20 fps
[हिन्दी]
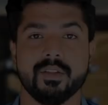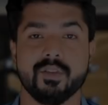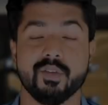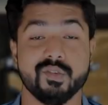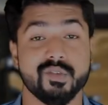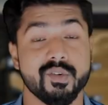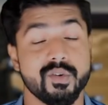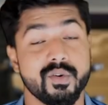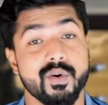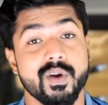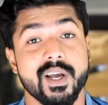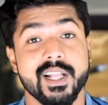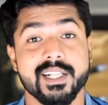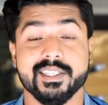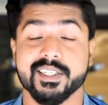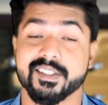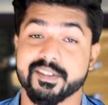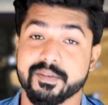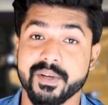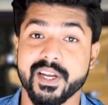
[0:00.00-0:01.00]
दोस्तों गूगल
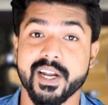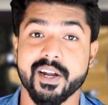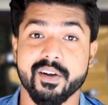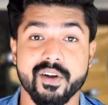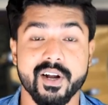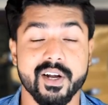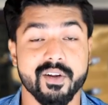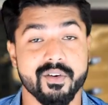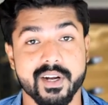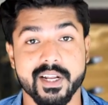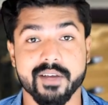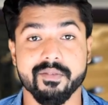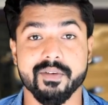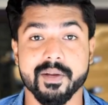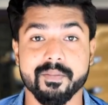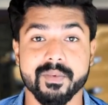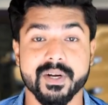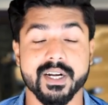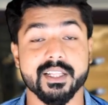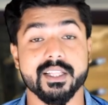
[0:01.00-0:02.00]
जिस भी एंड्रॉयड को
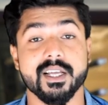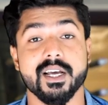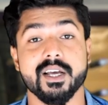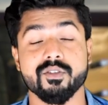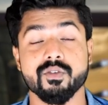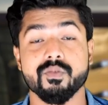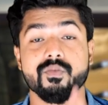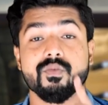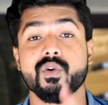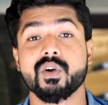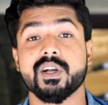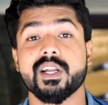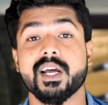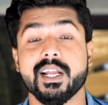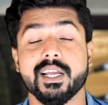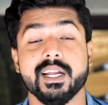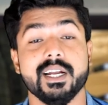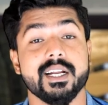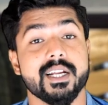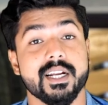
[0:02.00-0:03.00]
डेवलप करता है तो वो
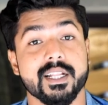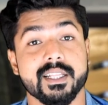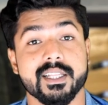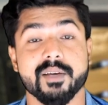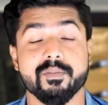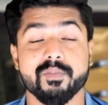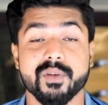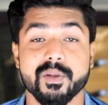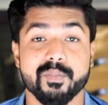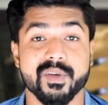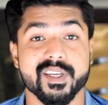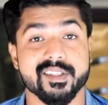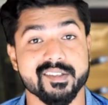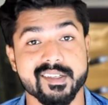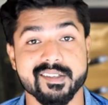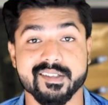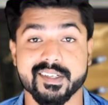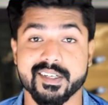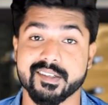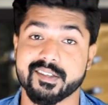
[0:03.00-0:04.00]
टारगेट करता है अपने
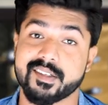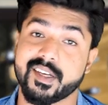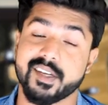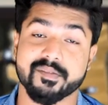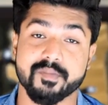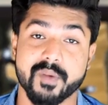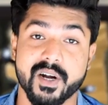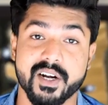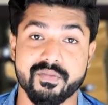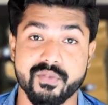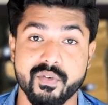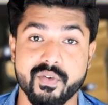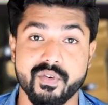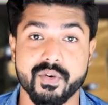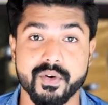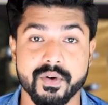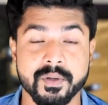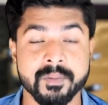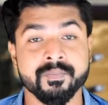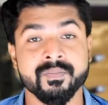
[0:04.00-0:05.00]
पिक्सल सीरीज के स्मार्टफोन
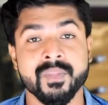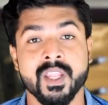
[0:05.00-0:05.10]
को